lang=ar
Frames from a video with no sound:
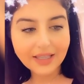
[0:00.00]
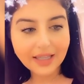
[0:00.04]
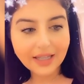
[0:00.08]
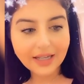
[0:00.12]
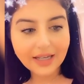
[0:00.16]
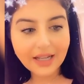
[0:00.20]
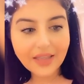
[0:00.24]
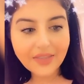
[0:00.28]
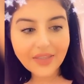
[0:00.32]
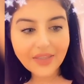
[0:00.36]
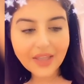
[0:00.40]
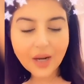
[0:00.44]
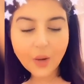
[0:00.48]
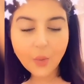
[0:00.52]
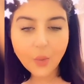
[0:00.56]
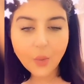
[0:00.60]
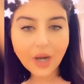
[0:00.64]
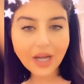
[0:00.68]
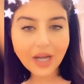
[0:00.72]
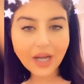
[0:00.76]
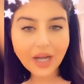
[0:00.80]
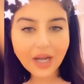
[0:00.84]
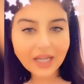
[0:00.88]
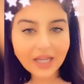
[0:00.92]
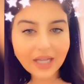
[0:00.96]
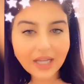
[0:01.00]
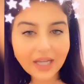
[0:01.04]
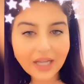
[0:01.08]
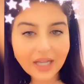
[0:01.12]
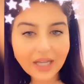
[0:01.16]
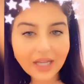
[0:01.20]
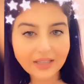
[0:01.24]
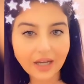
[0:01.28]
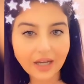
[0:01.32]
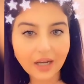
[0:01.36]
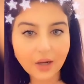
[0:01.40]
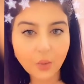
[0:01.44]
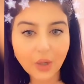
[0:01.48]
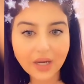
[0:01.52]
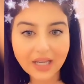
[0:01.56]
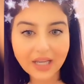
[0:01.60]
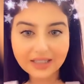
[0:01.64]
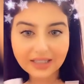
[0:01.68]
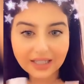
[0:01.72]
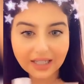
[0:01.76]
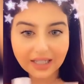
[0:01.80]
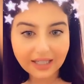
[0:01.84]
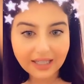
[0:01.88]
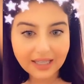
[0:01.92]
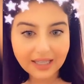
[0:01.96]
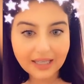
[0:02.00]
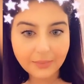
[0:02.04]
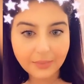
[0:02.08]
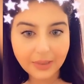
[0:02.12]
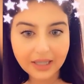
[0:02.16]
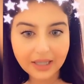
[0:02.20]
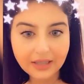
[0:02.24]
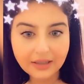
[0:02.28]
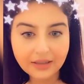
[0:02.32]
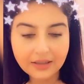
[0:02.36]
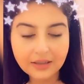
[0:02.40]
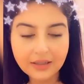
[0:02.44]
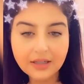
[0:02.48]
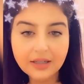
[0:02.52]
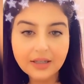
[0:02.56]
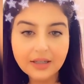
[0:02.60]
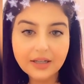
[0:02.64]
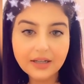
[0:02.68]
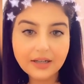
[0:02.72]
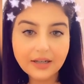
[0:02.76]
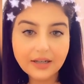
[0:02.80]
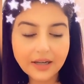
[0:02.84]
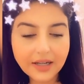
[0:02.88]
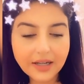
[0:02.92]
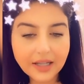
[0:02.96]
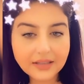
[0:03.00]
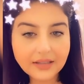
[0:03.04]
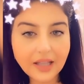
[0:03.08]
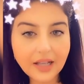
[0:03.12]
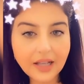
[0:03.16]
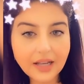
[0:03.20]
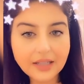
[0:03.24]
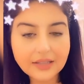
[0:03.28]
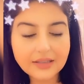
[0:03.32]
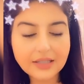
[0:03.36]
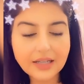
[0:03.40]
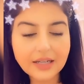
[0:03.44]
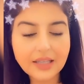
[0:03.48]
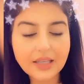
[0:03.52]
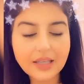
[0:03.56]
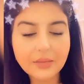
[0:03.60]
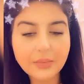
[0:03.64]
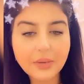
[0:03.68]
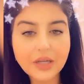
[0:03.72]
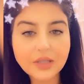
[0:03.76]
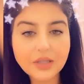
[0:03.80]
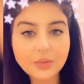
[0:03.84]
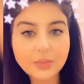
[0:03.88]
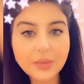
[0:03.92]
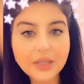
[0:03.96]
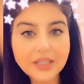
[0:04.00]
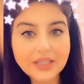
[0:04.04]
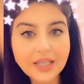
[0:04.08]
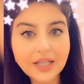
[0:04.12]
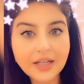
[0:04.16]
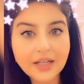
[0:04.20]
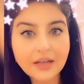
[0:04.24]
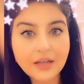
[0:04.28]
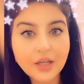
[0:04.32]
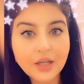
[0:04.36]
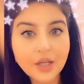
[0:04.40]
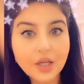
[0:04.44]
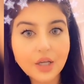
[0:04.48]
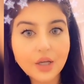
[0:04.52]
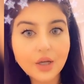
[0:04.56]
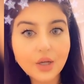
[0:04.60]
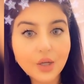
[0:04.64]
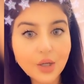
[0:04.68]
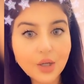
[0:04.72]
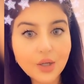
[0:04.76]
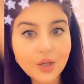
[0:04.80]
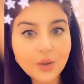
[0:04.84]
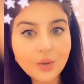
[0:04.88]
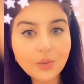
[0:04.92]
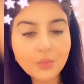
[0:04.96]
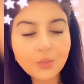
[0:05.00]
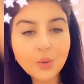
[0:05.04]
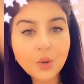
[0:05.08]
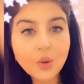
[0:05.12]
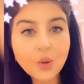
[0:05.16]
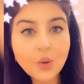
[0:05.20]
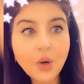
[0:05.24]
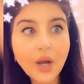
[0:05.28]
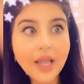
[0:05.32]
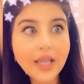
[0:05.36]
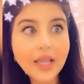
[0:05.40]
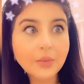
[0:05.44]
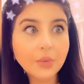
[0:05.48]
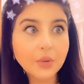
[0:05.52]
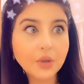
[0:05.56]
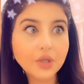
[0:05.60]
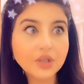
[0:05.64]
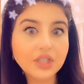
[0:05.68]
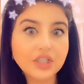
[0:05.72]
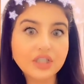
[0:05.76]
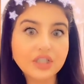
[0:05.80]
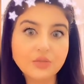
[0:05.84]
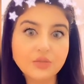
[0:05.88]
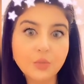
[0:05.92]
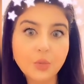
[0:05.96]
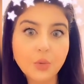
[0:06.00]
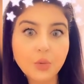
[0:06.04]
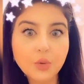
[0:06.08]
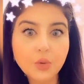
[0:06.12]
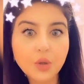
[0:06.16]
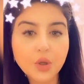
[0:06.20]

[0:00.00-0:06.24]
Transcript: اي برودكت ممكن يكون ماخذ براءه اختراع يعني ترى خلاص ترى هذه اشياء كوزمتيك يعني آه، تجميليه